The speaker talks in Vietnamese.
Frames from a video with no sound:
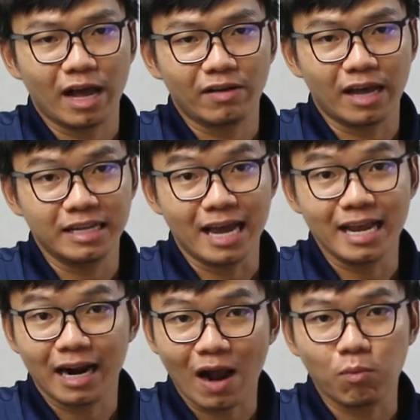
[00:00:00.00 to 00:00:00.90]
chúng ta có thể
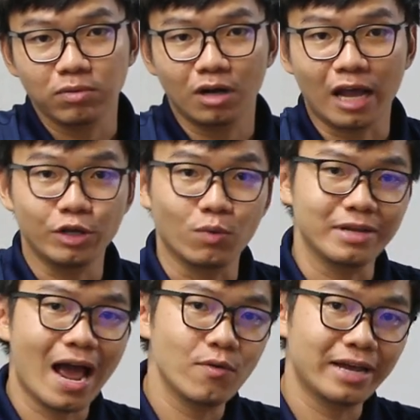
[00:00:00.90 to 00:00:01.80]
dễ gia công có thể
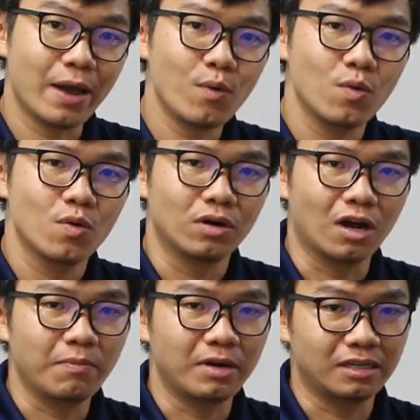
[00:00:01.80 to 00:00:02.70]
dùng dao kéo
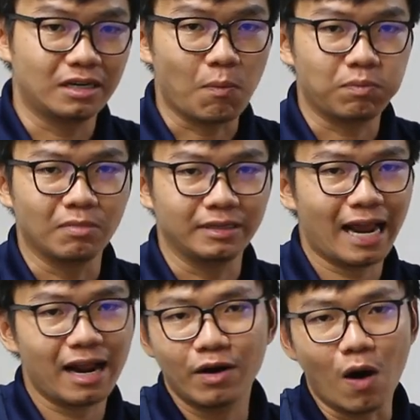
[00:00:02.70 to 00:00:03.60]
đó mình rọc mình
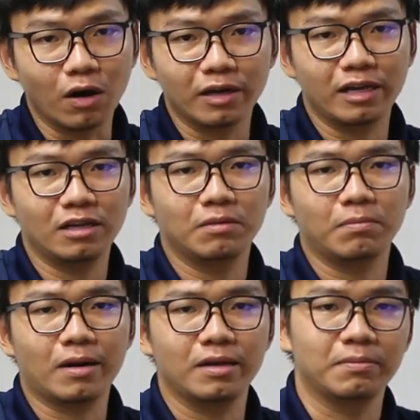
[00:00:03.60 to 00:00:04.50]
cắt gọt cái
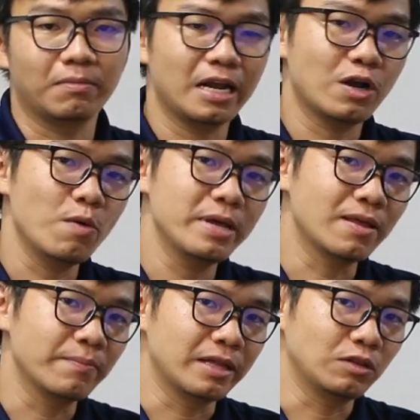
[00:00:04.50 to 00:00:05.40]
máy máy ngói
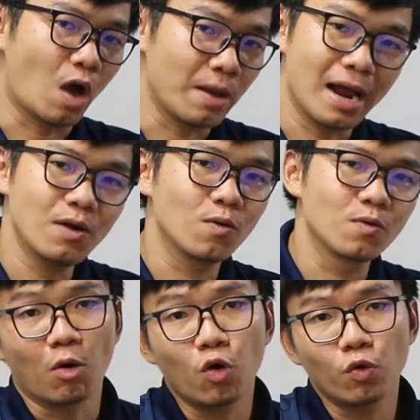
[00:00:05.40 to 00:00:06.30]
bi tôm này thoải mái luôn
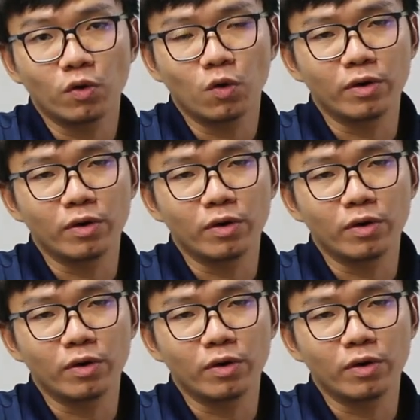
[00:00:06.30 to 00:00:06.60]
một ưu,